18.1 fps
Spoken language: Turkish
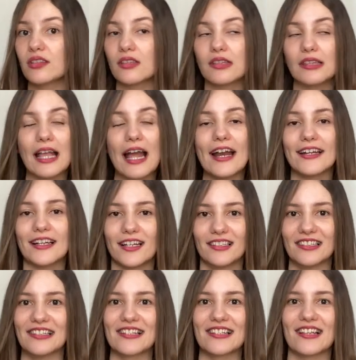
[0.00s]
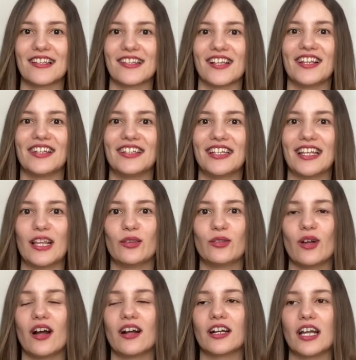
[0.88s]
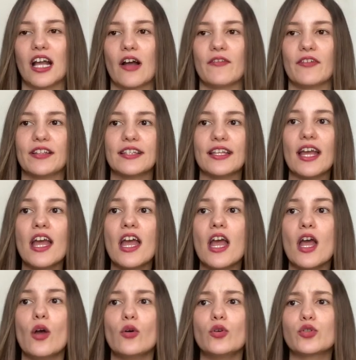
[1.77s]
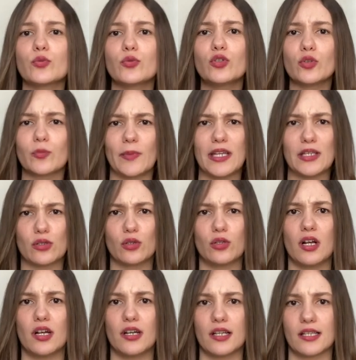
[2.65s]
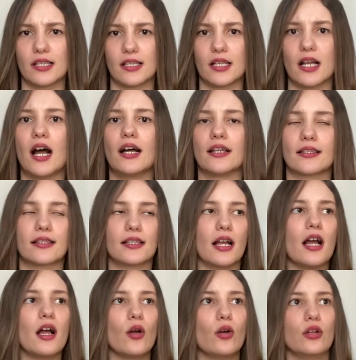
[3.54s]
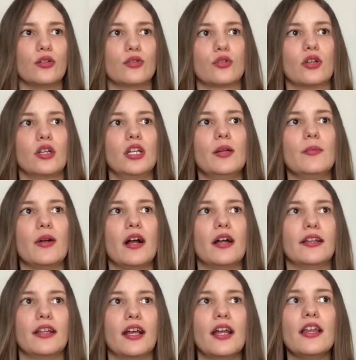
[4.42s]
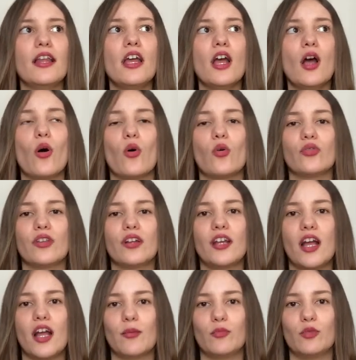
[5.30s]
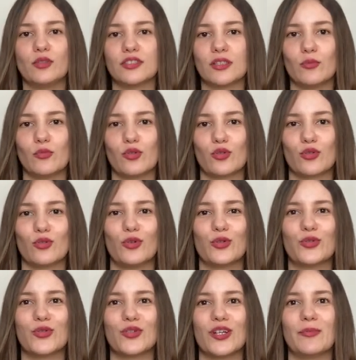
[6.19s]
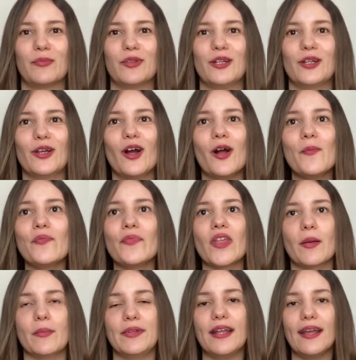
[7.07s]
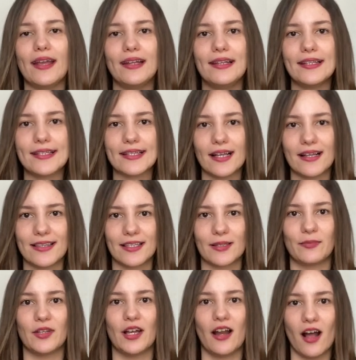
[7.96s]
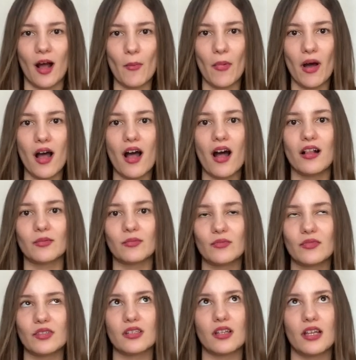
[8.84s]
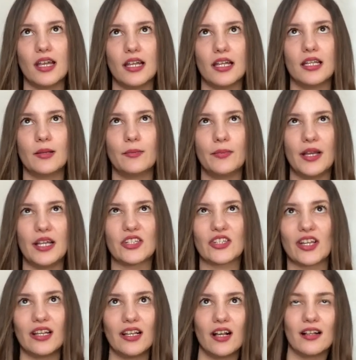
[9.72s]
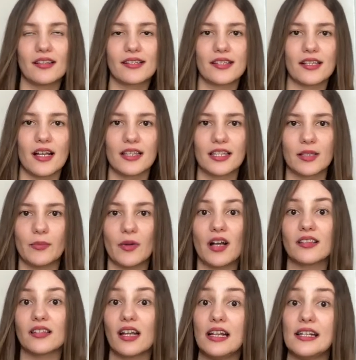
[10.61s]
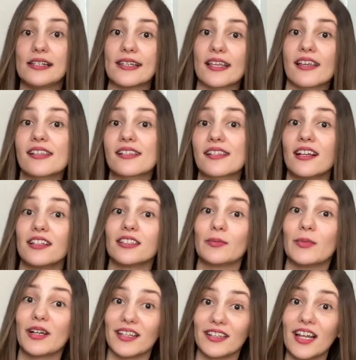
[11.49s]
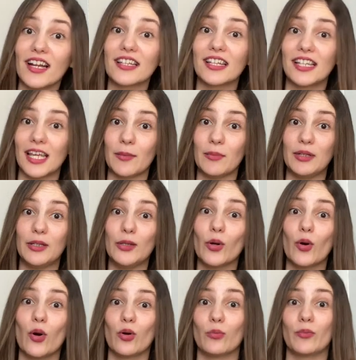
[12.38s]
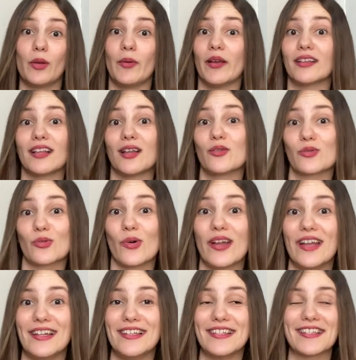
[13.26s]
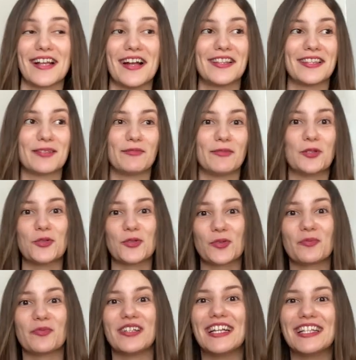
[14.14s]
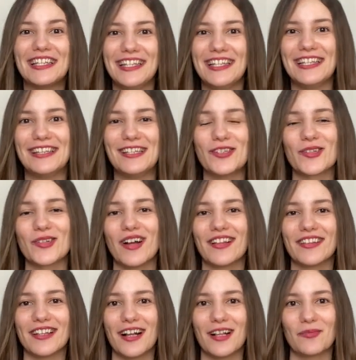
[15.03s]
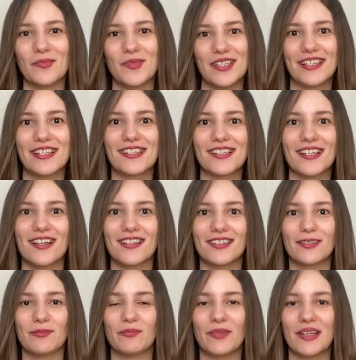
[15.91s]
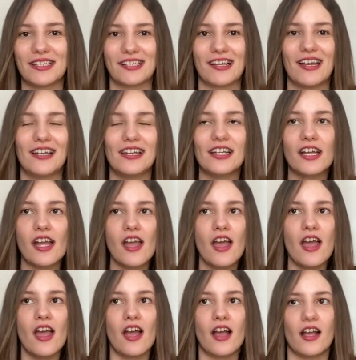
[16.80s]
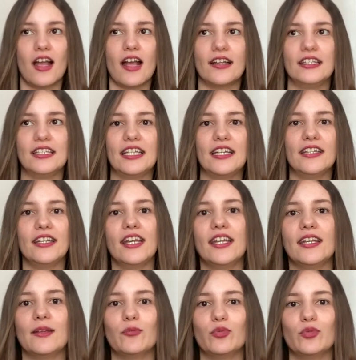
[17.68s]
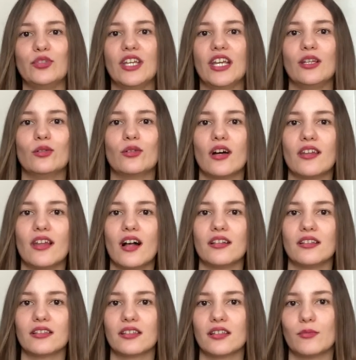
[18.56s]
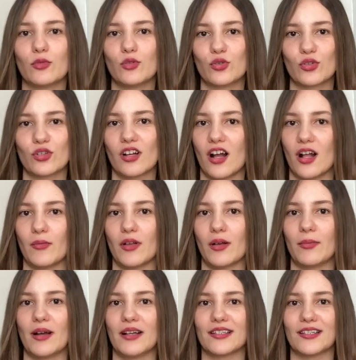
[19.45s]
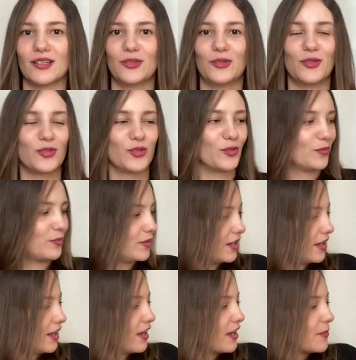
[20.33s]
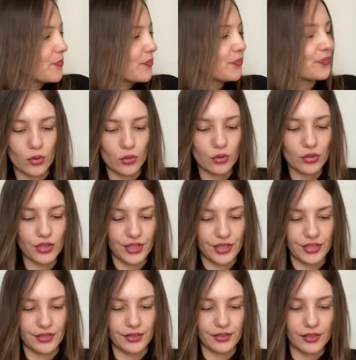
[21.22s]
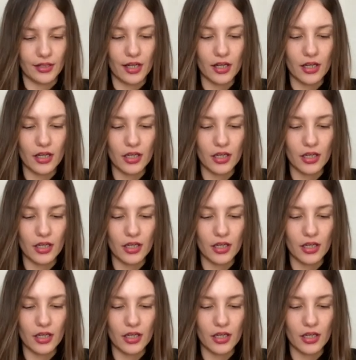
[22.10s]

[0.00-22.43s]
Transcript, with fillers: nereden alırsanız alın yeni doğan kıyafeti. 3,5-5 kilo arası hatta öyle söyleyeyim aynen. Onlar yani böyle tam üstüne oturabiliyor. Bir de 50 santimler ama 55-56 santime hatta 58 santime kadar giyebiliyor bebekleriniz o 50 santimleri. Çünkü bile giydi şu anda 62 santim 5 aylık. Yani yeni yeni bu yeni doğan aldıklarım küçük kalmaya başladı düşünün bile ya. Onun dışında